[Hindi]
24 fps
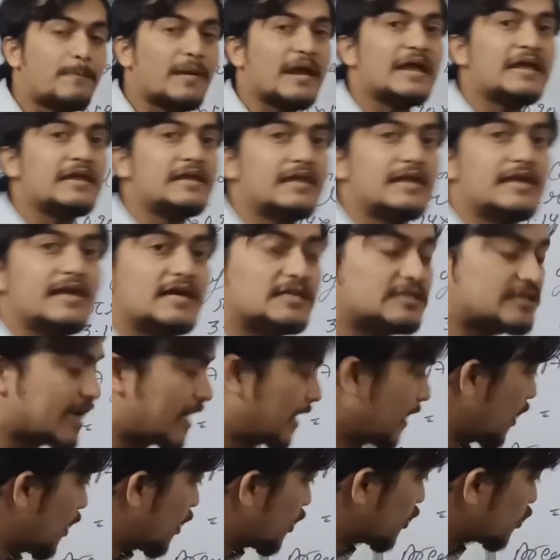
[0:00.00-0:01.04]
पेंट किया
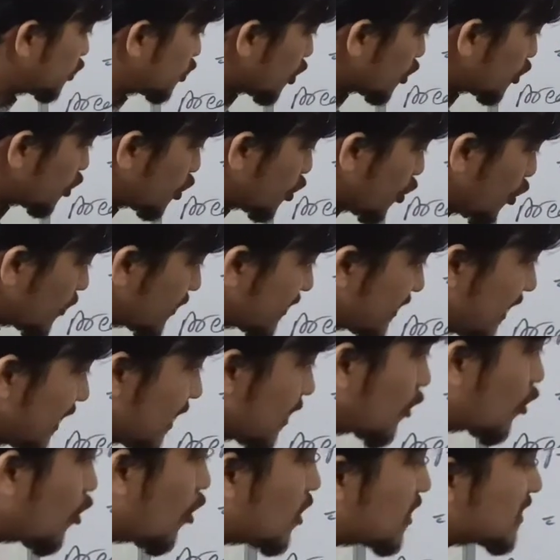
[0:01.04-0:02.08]
जाए तो
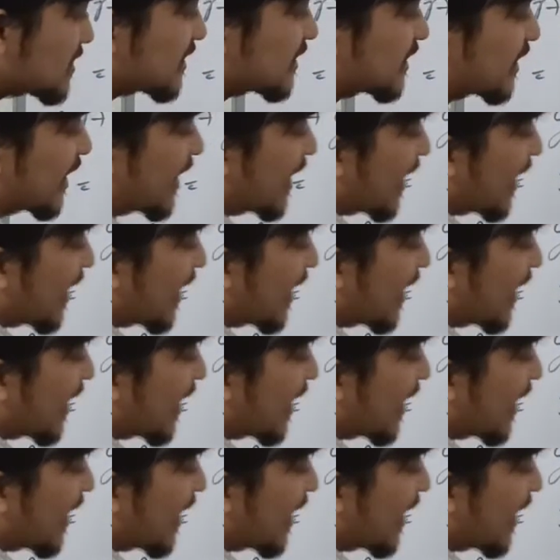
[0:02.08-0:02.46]
टोटल कॉस्ट